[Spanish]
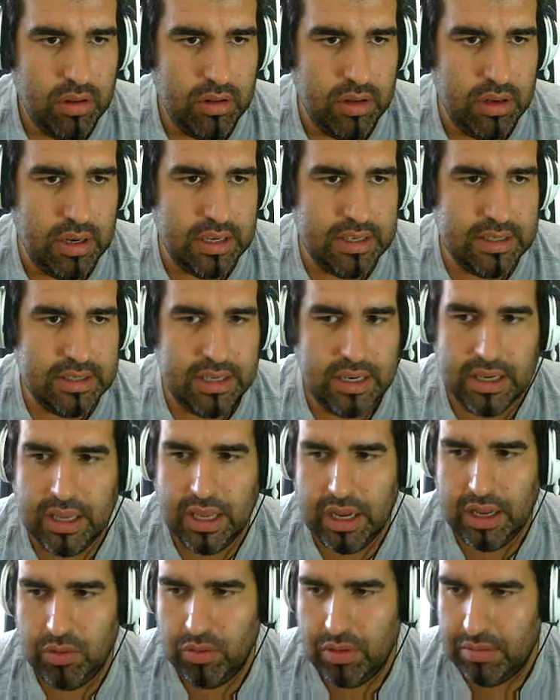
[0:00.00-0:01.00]
Tendrían que estar aquí,
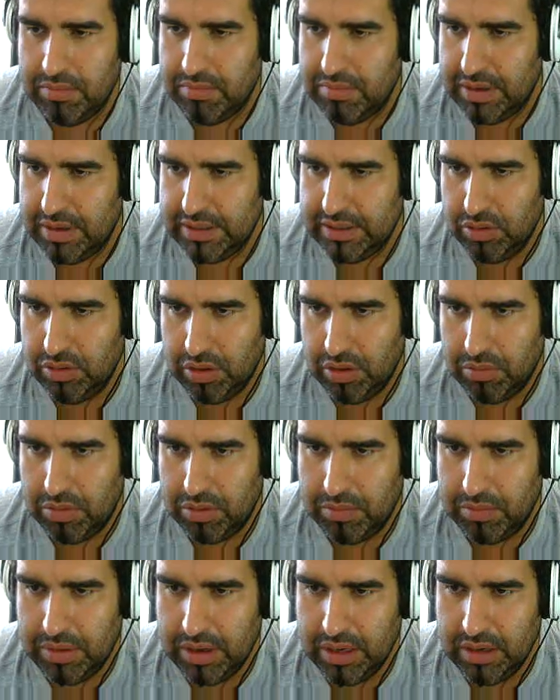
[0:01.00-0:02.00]
aquí duran más, si no
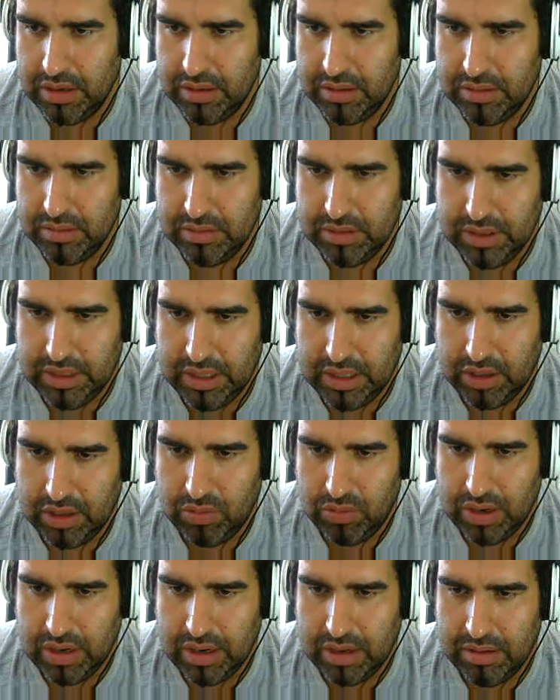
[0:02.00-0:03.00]
recuerdo mal. Eh, aquí,
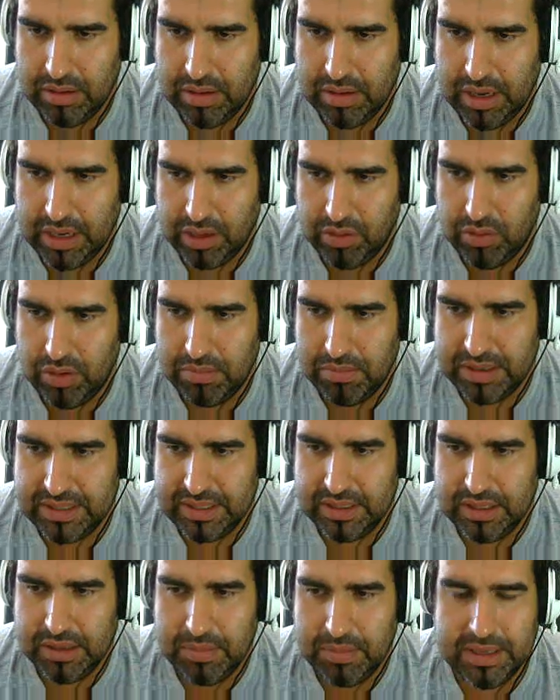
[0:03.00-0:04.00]
duran, aquí duran
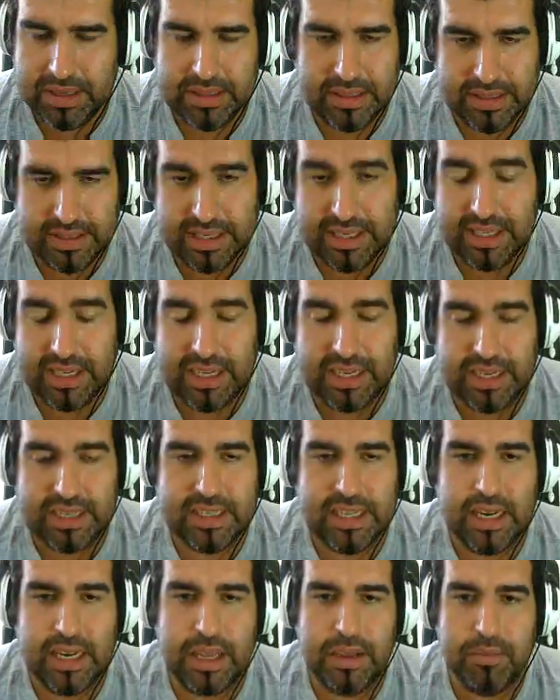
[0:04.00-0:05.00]
bastante más, así que tienen que
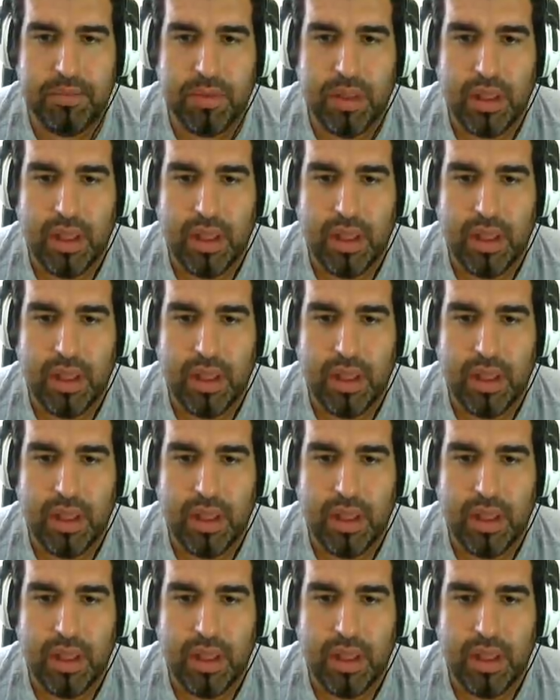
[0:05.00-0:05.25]
estar ahí.